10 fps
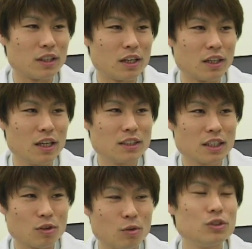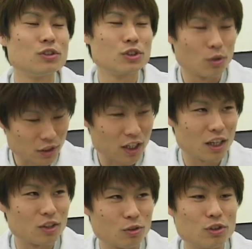えレーザー硬軸調整
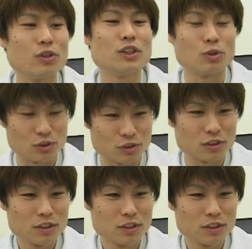というので一つ